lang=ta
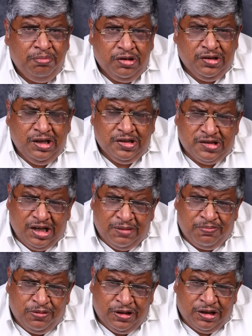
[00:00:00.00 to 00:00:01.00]
பிஸ்னஸ்
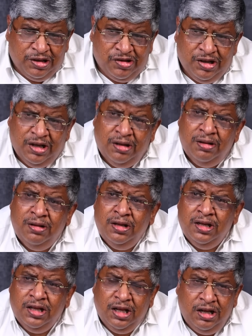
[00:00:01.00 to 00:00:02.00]
ஸ்டார்ட் பண்ணுறச்ச
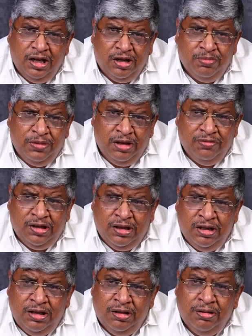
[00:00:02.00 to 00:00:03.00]
எல்லாருமே
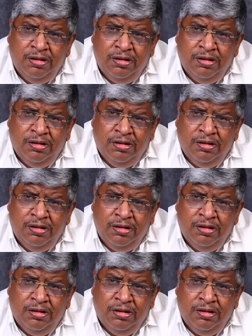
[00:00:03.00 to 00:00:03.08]
வந்து